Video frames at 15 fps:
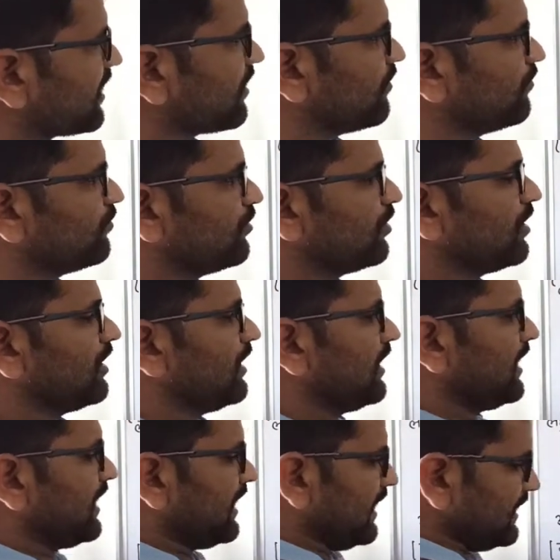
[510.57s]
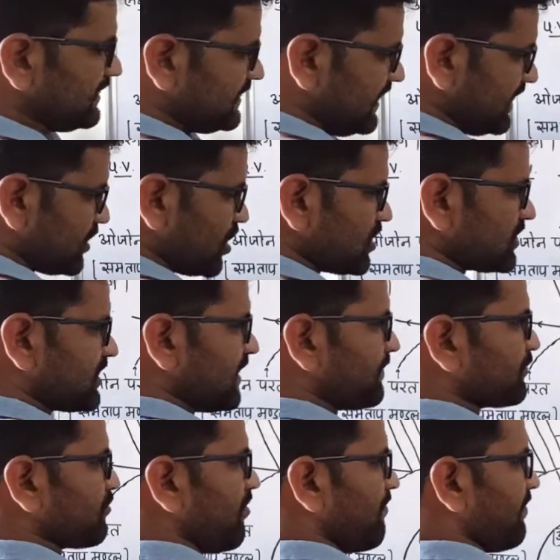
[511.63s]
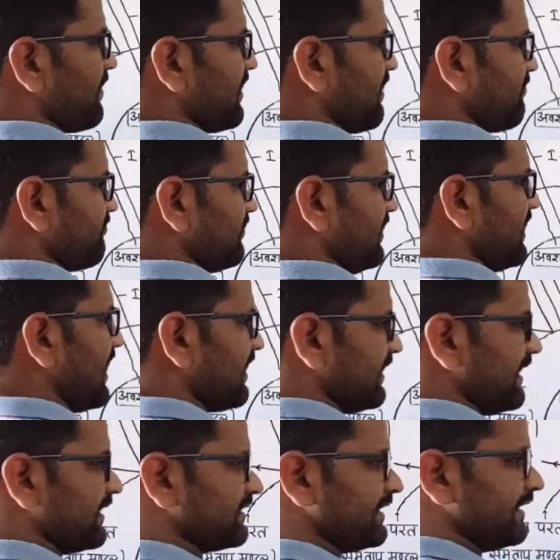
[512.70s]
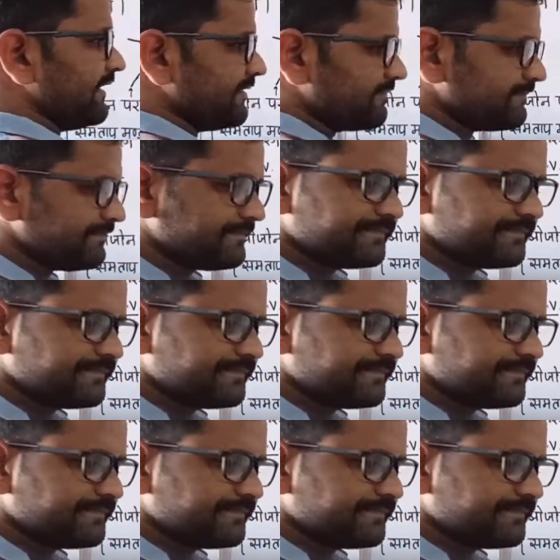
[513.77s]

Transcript: रहा हूँ इसी कॉन्सेप्ट को अपन अब यहाँ देखते हैं